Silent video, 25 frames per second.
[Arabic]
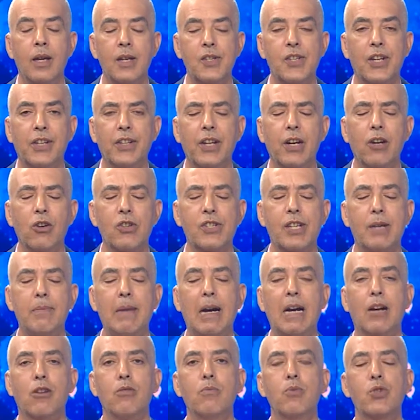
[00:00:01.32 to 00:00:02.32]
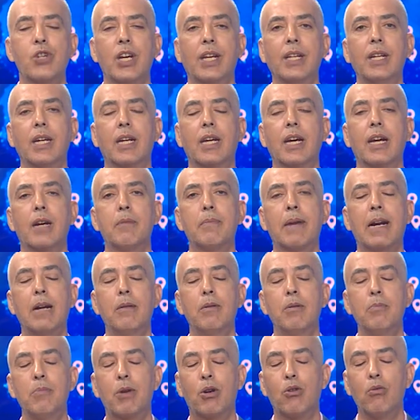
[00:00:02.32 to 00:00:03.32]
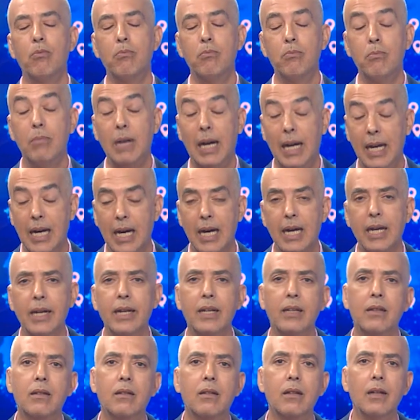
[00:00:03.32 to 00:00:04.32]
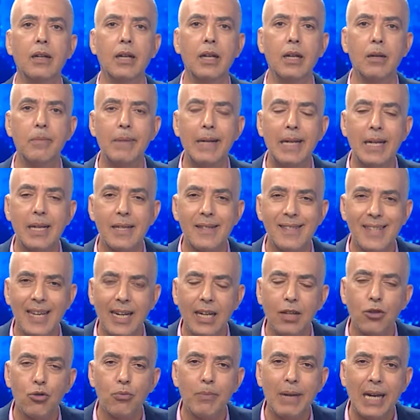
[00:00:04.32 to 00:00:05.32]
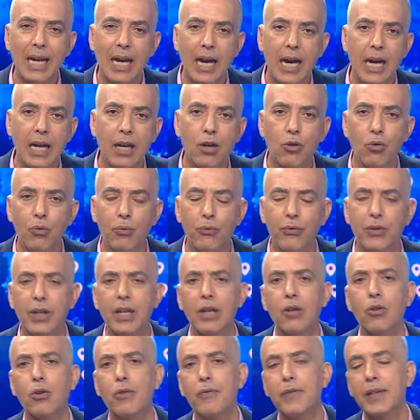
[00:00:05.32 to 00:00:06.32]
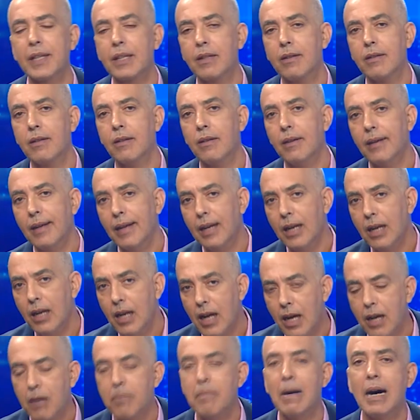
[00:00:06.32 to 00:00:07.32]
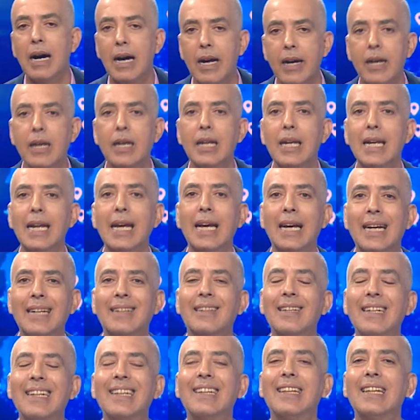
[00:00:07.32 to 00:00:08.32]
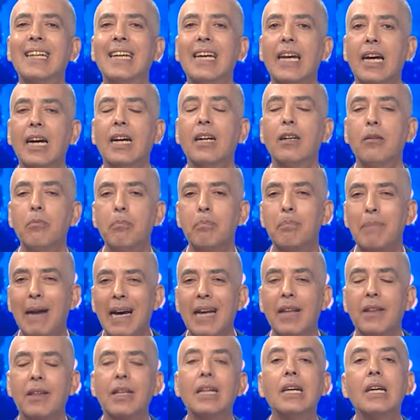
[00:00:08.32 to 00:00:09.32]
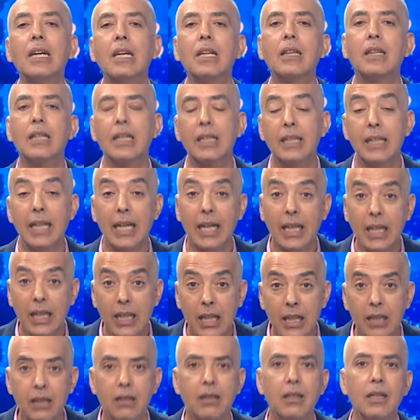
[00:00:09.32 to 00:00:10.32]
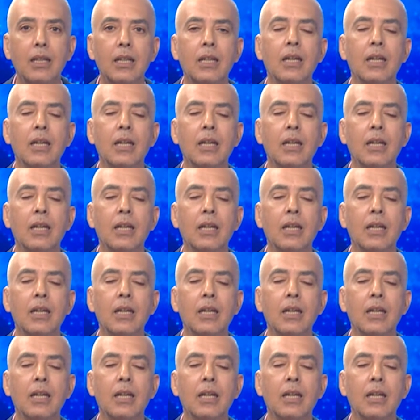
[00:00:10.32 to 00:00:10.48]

سعد الله صباحكم مشاهدينا الكرام مرحبا بكم على قناة البلاد سعيد بلقائكم في غرفة الأخبار للحديث عن بعض تداعيات